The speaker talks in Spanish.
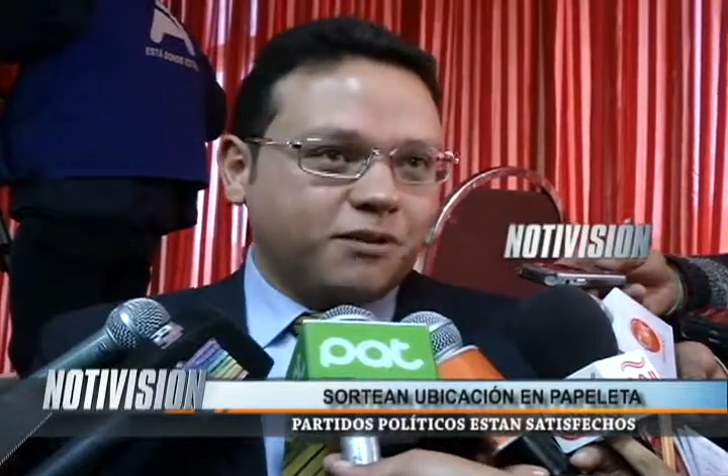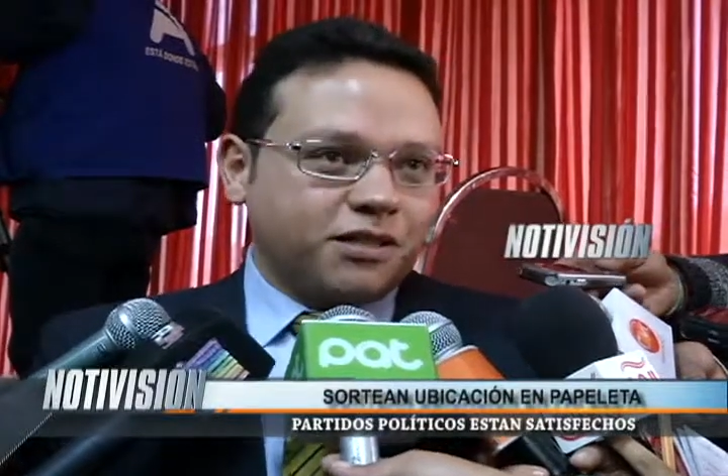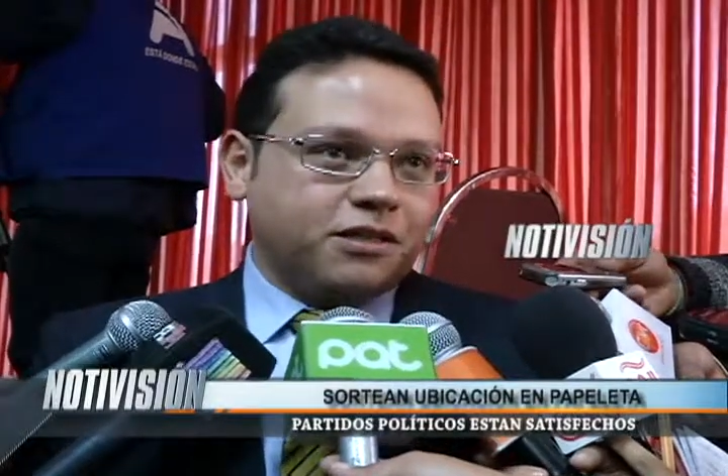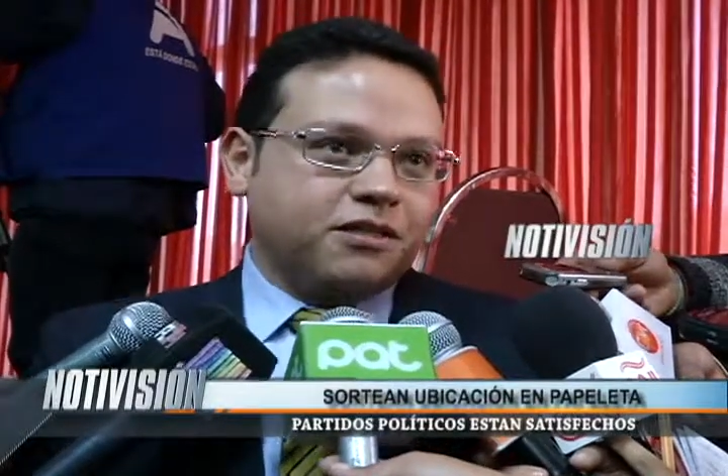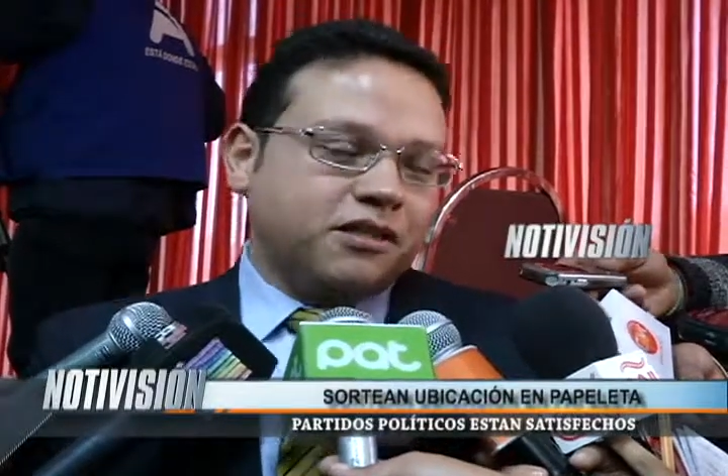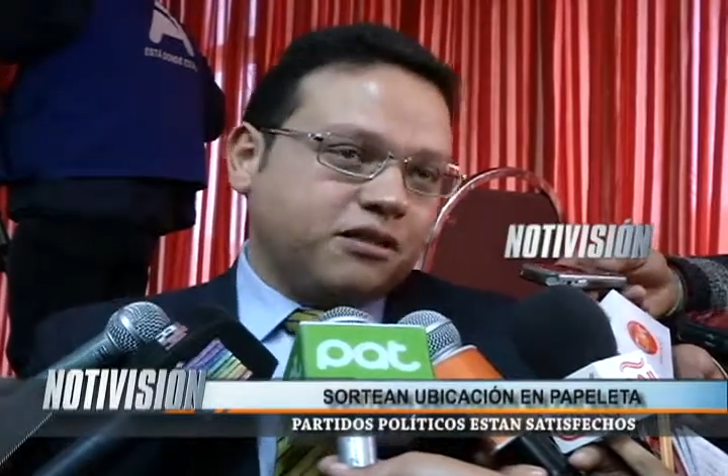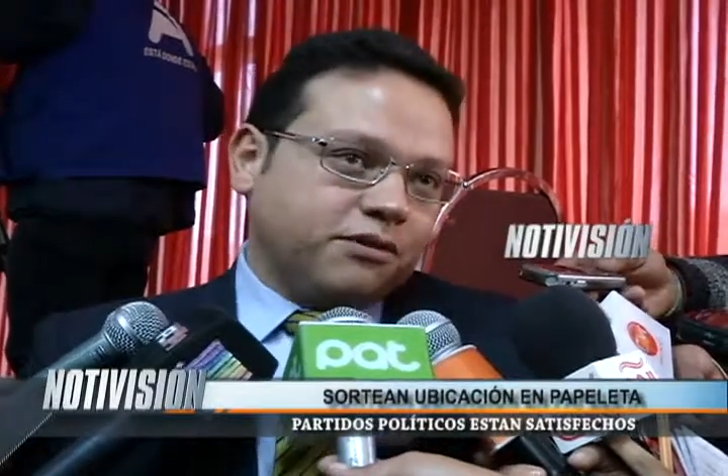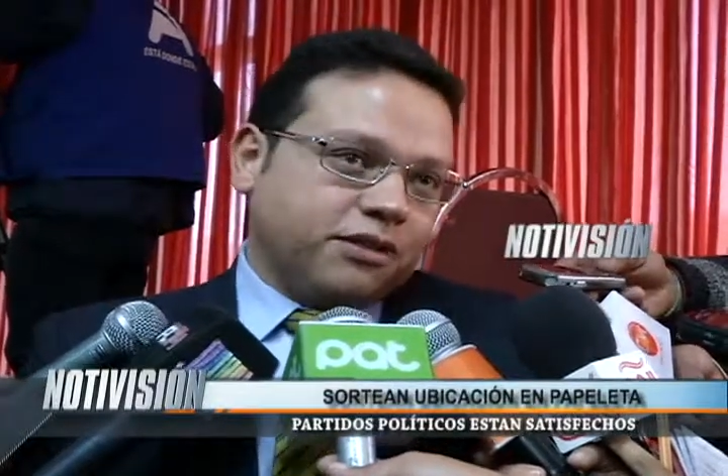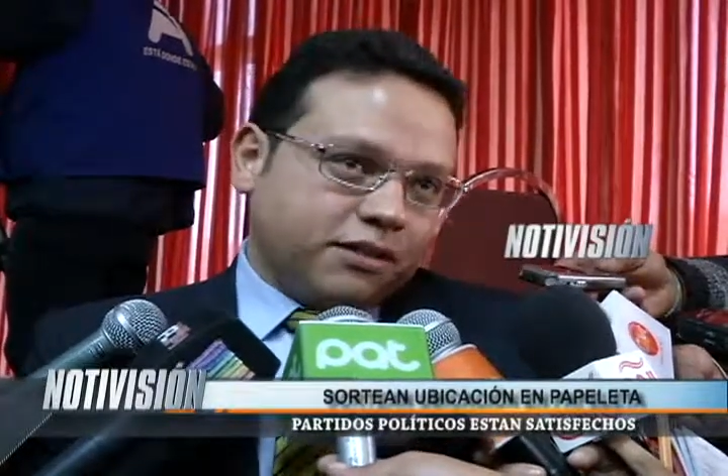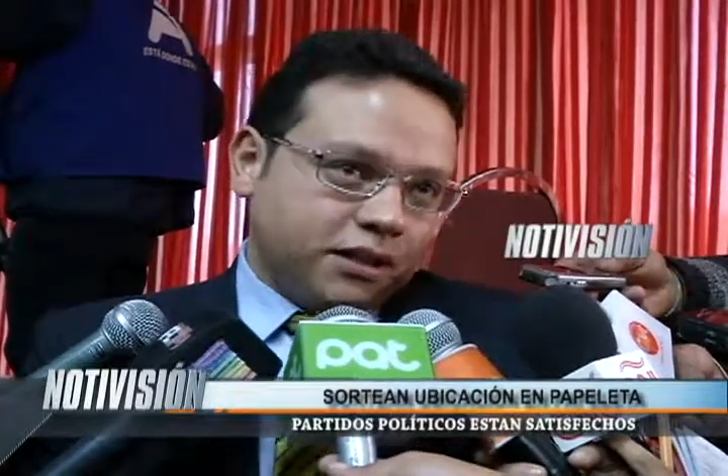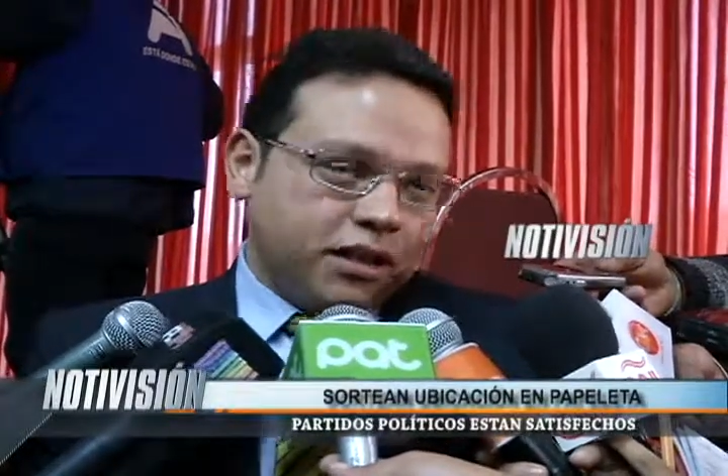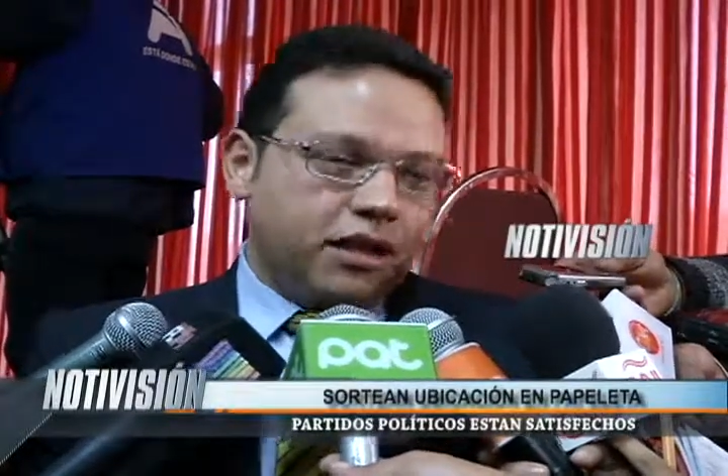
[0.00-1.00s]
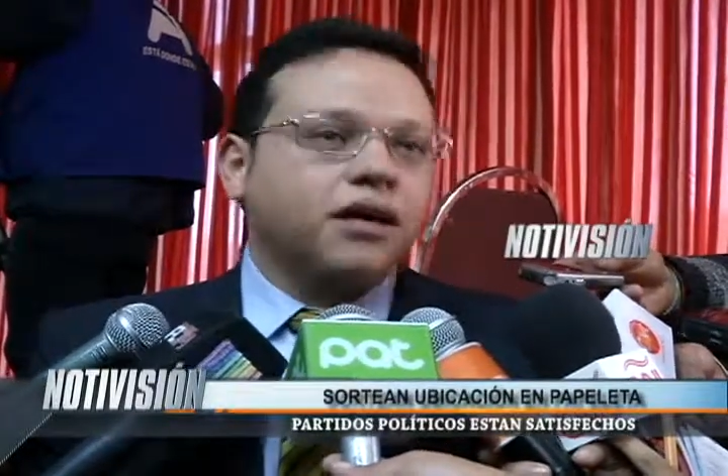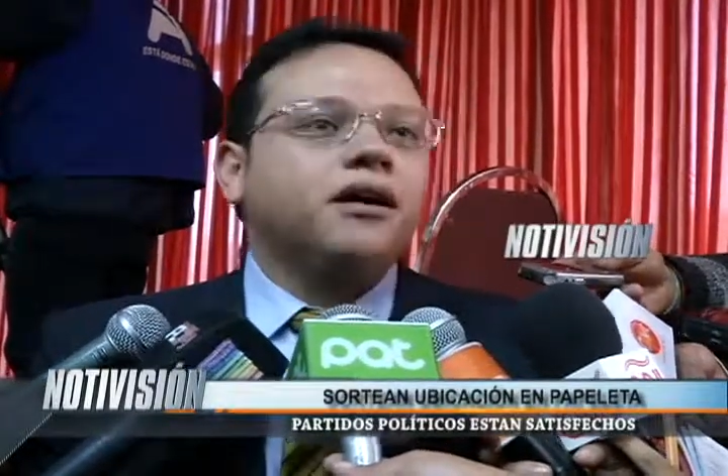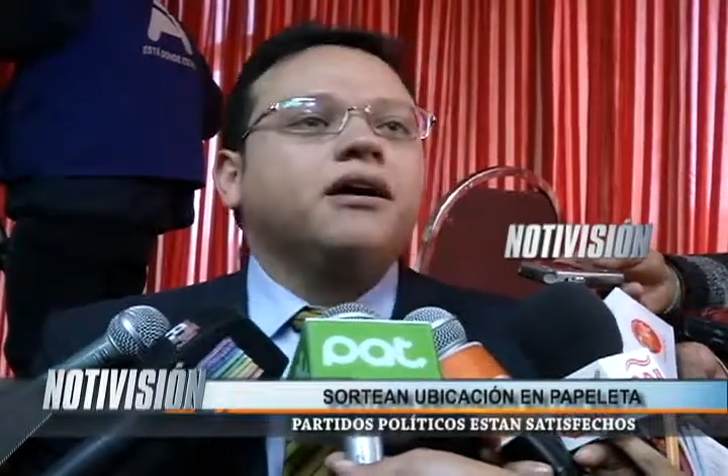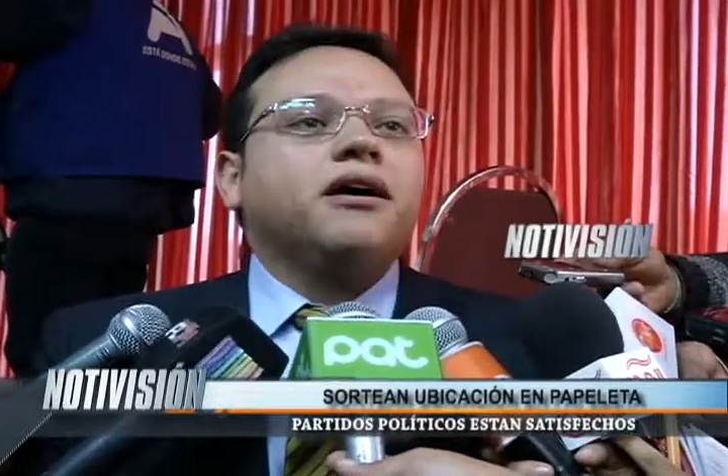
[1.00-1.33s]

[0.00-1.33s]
Tomás Ayarwi está